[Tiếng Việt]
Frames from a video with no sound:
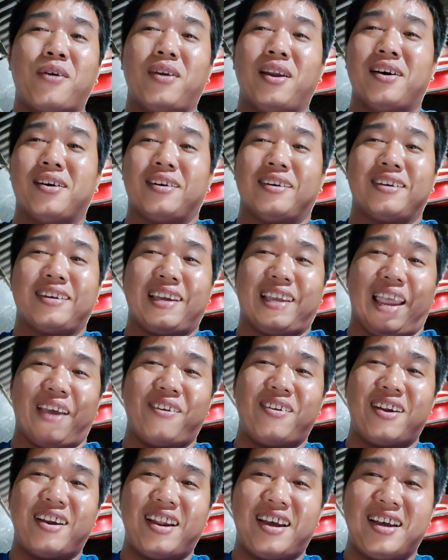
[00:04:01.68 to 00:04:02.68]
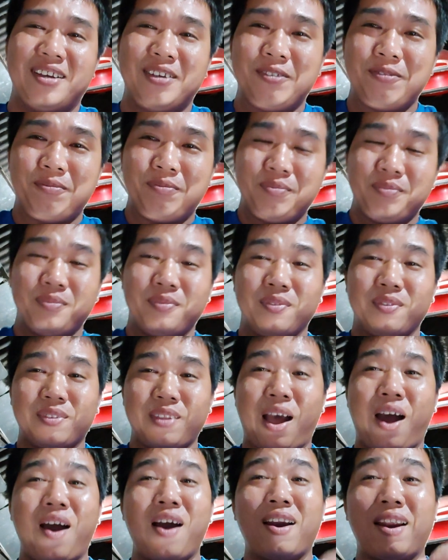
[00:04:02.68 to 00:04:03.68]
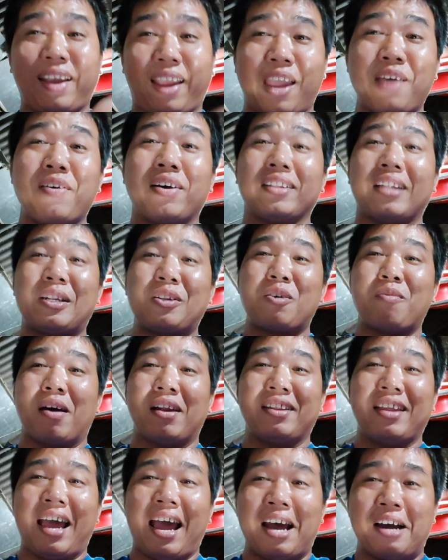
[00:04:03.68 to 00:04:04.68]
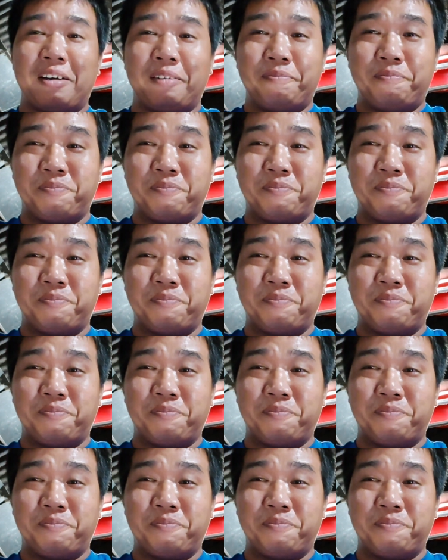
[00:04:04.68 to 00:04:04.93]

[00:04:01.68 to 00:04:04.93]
dạo lường cái kiểu đó đó đó là kiểu phân tích của mình nha